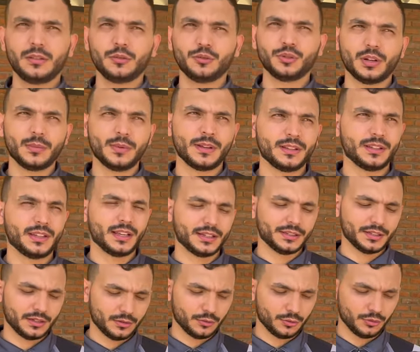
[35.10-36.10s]
no solamente
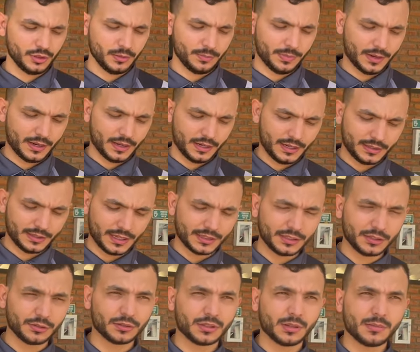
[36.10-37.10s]
hacen Rooney para letal,
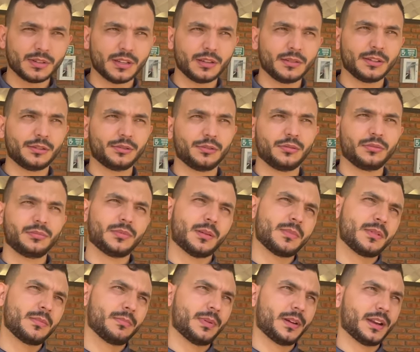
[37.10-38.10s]
sino también he visto
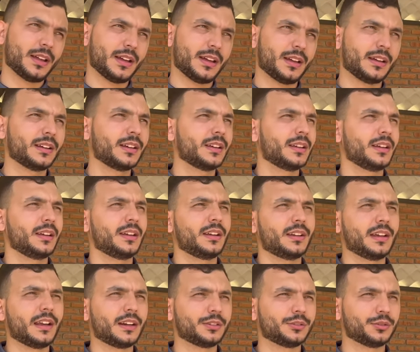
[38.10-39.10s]
también para
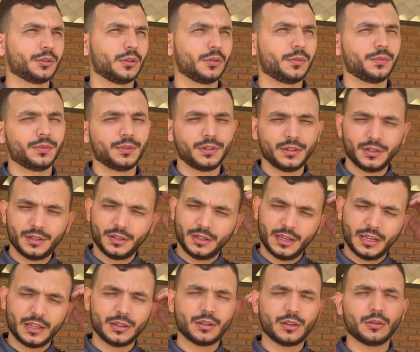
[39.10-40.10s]
Airsoft,
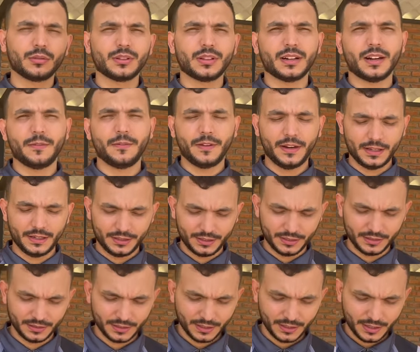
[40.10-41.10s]
entre otras
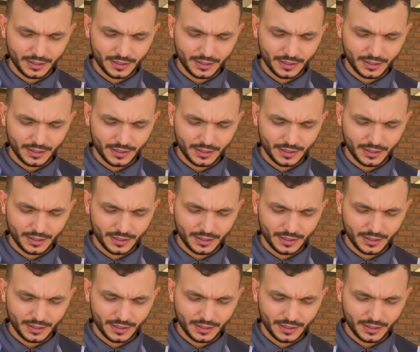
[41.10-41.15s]
referencias.